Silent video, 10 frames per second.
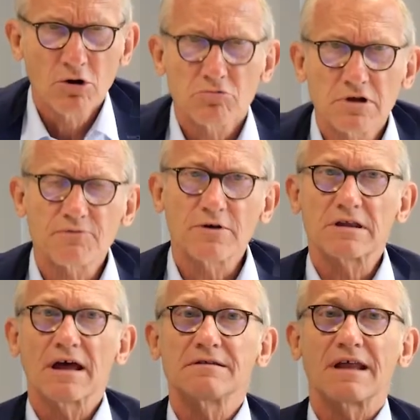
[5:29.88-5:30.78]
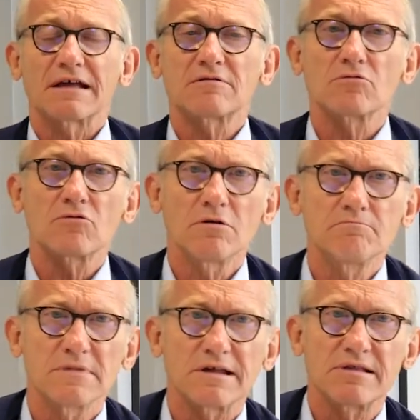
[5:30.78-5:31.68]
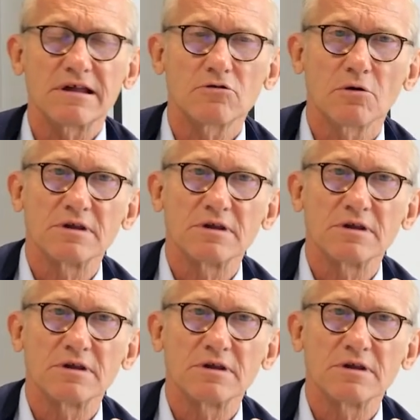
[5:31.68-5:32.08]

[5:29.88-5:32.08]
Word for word: und es wird dann dazu kommen, dass hier nur